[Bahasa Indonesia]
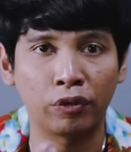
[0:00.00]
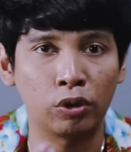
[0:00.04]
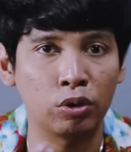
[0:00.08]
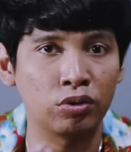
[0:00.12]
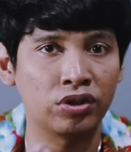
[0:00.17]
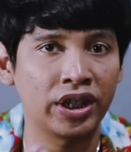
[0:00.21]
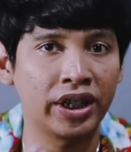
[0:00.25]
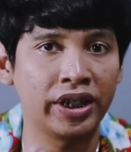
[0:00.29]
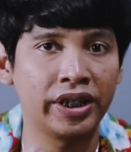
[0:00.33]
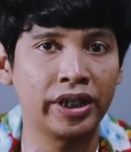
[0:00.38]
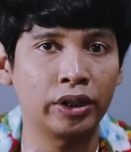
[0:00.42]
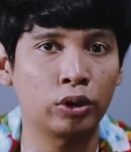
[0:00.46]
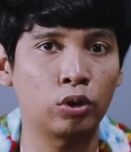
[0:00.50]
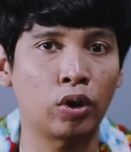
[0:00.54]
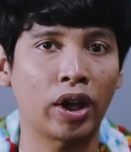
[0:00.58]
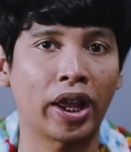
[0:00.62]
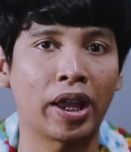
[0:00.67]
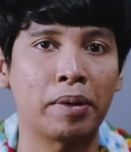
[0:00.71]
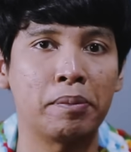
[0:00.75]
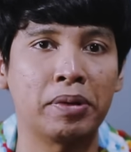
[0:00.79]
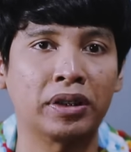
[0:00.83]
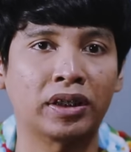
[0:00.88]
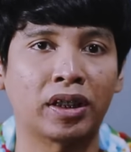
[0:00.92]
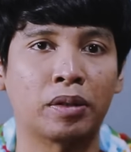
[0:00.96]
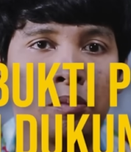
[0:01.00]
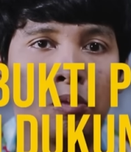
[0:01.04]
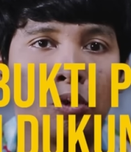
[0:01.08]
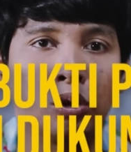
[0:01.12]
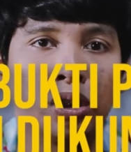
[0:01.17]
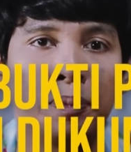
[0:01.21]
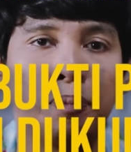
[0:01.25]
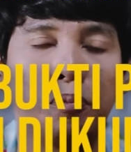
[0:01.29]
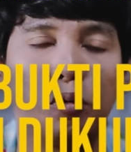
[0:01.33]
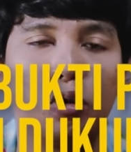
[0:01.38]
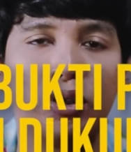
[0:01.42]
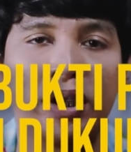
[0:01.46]
revolusi ini tuh emang
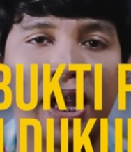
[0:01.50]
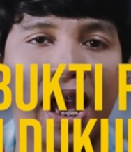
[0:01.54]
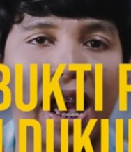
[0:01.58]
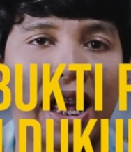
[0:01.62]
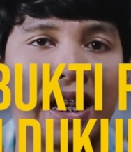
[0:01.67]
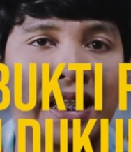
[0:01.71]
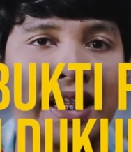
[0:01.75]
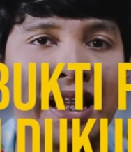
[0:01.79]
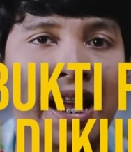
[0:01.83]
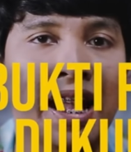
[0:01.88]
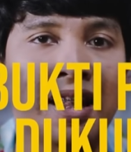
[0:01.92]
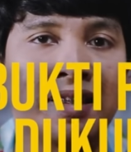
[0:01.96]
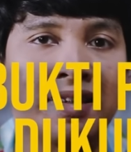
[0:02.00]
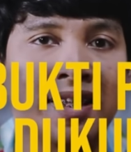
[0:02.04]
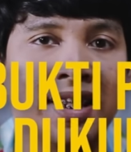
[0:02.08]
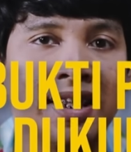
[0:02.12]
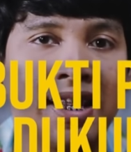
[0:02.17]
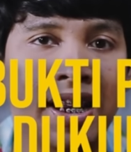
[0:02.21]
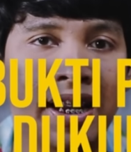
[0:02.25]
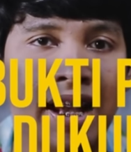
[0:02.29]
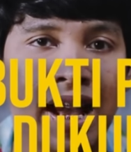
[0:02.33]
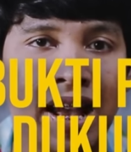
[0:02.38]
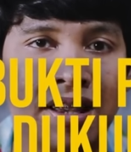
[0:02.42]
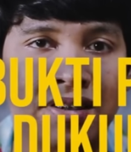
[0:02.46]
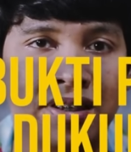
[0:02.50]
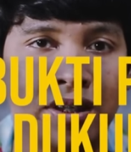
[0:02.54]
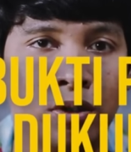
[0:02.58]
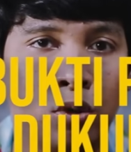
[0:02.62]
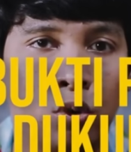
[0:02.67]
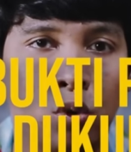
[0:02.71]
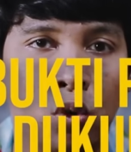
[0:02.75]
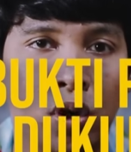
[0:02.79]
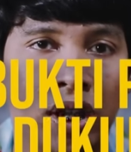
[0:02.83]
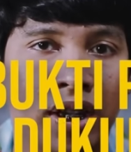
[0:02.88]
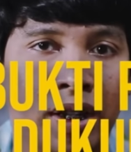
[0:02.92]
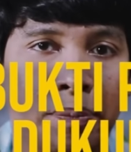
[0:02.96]
terbukti punya aliansi dan ngasih
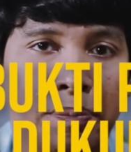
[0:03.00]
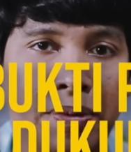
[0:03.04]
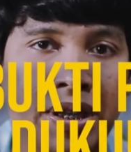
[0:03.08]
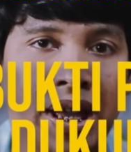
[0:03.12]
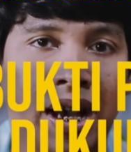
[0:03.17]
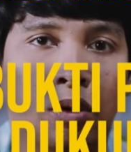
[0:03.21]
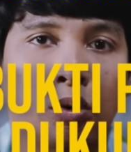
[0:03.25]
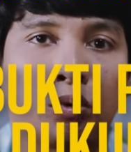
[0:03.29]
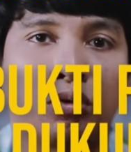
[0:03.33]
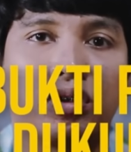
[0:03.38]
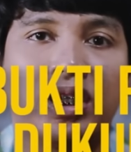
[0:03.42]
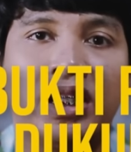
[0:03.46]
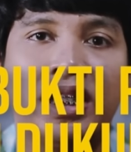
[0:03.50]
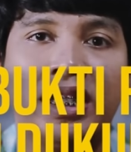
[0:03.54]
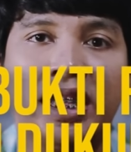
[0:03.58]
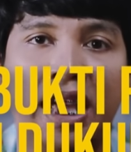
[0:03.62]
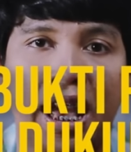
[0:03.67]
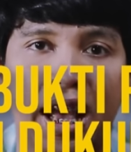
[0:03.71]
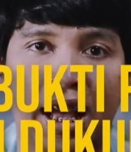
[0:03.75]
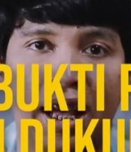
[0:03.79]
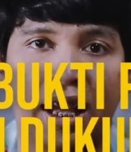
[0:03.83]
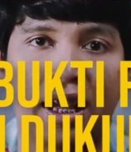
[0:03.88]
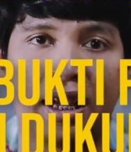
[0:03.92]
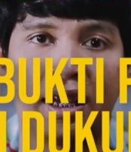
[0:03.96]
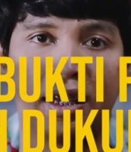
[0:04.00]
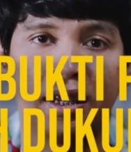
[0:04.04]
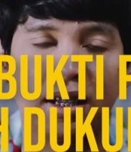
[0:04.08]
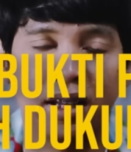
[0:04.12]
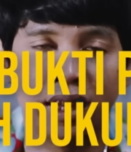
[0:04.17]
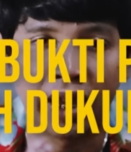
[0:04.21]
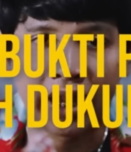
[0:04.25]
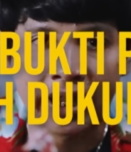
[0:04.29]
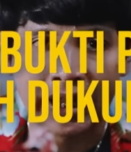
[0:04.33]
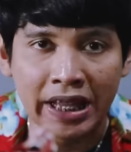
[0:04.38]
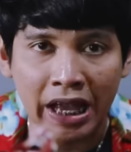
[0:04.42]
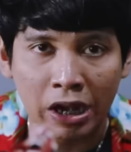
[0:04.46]
dukungan ke pihak Rusia
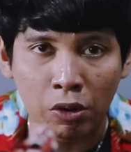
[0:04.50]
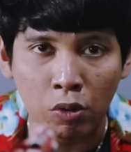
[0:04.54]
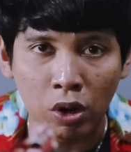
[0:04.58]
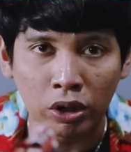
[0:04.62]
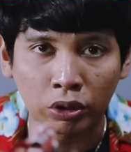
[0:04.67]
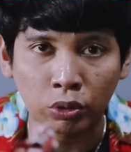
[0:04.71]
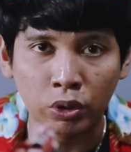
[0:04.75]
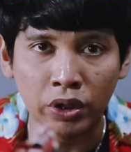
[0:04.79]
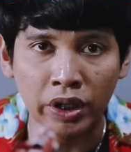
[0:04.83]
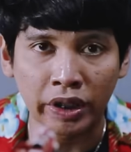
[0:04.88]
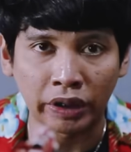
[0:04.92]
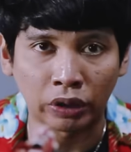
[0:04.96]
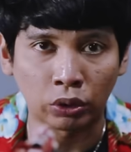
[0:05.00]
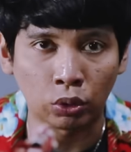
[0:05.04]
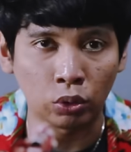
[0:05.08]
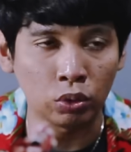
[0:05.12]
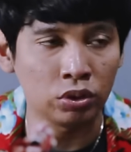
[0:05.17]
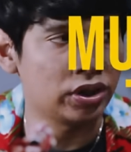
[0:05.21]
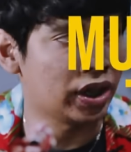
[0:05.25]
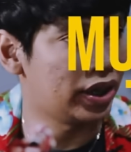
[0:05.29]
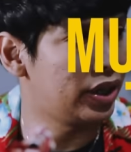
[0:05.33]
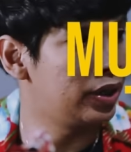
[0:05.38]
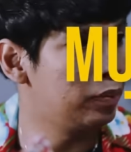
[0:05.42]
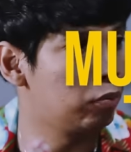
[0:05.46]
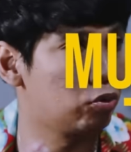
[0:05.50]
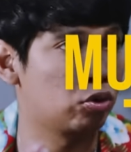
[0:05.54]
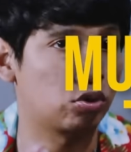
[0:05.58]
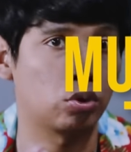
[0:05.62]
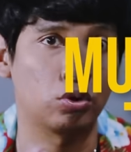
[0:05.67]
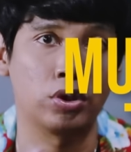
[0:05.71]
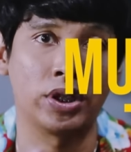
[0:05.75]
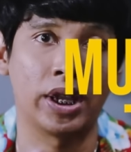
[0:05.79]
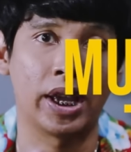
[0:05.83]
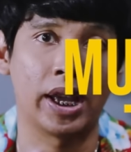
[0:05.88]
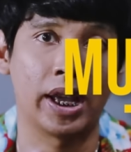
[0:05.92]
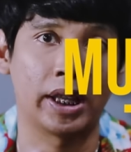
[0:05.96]
yang waktu itu jadi
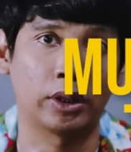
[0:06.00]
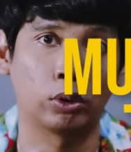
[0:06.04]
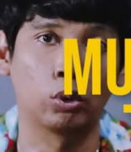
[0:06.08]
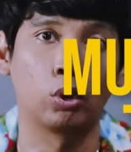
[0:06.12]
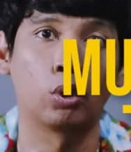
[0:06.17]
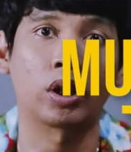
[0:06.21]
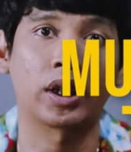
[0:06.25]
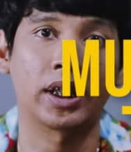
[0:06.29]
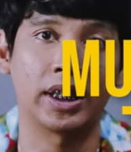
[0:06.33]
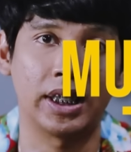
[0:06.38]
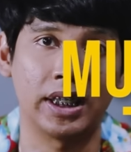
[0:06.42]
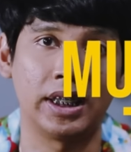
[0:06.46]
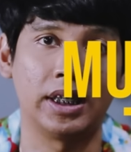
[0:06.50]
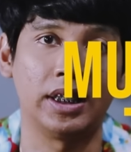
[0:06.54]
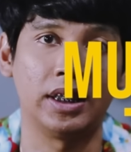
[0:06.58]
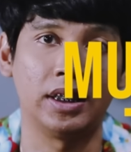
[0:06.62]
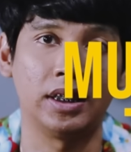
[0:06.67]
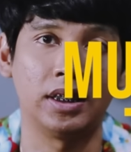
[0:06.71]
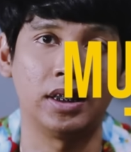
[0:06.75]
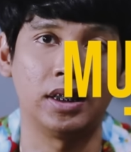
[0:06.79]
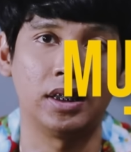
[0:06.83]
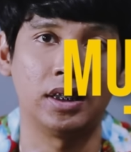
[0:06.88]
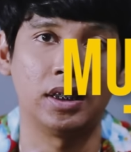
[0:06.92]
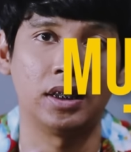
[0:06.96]
musuhnya Turki.